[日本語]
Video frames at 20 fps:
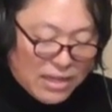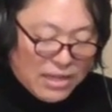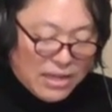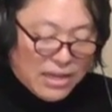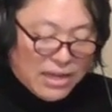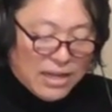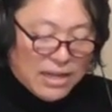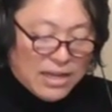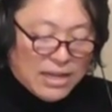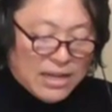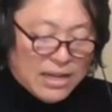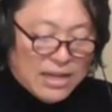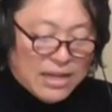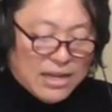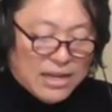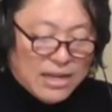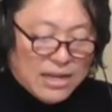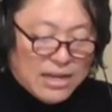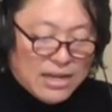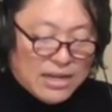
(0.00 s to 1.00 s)

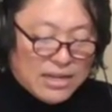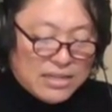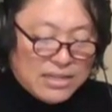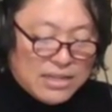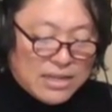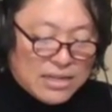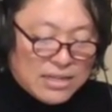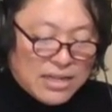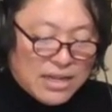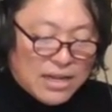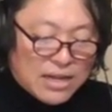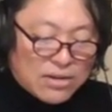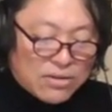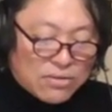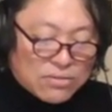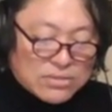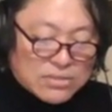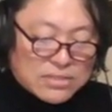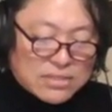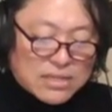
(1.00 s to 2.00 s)
あ嫌で反
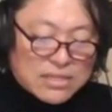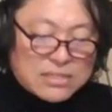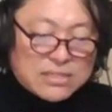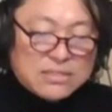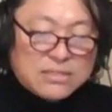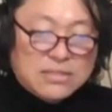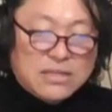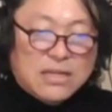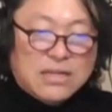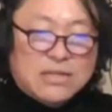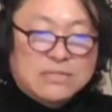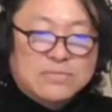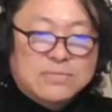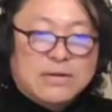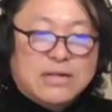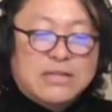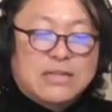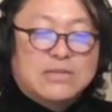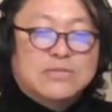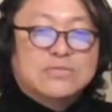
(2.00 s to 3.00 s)
骨精神で生
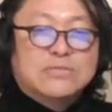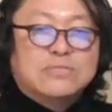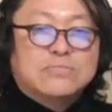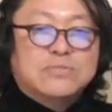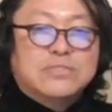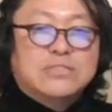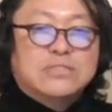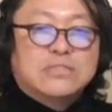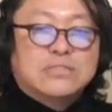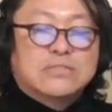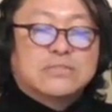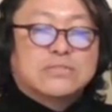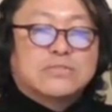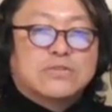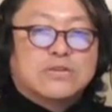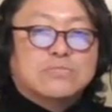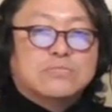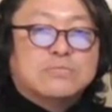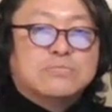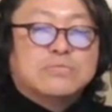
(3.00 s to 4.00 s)
まれたリューミュージック
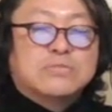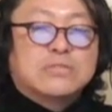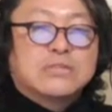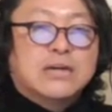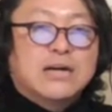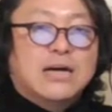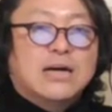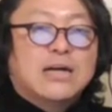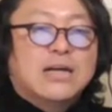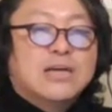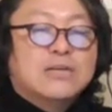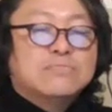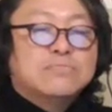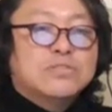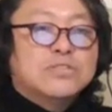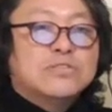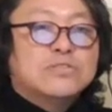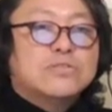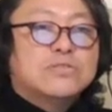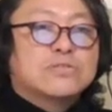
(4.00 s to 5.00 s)
という部分が
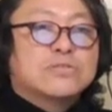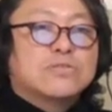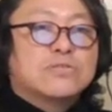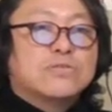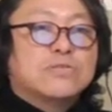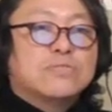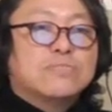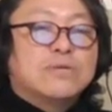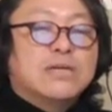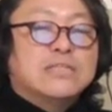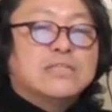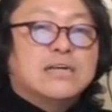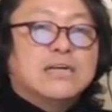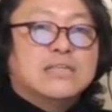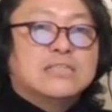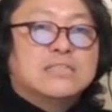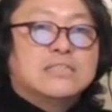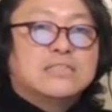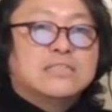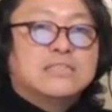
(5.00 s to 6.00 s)
むしろその
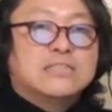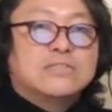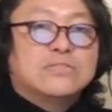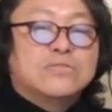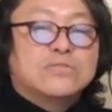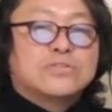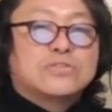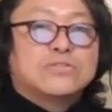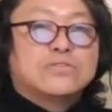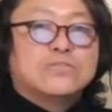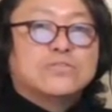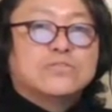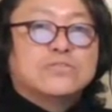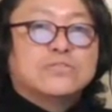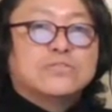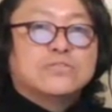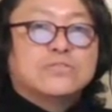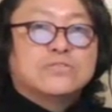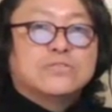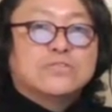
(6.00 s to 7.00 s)
メジャーシーンの主
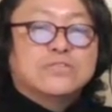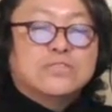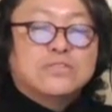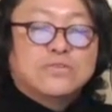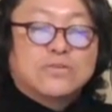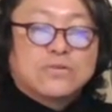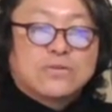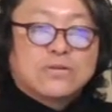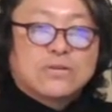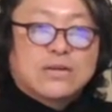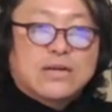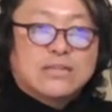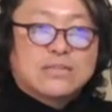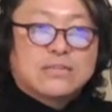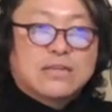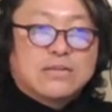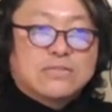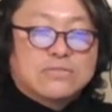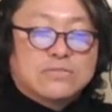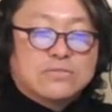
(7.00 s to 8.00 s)
流に乗っ
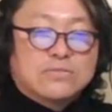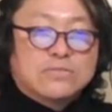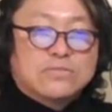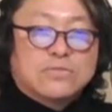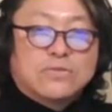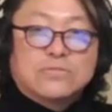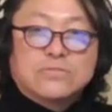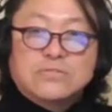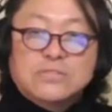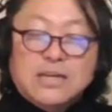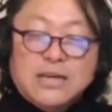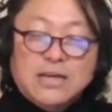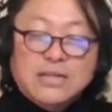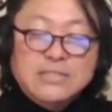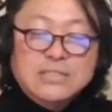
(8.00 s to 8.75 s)
かってくるというね、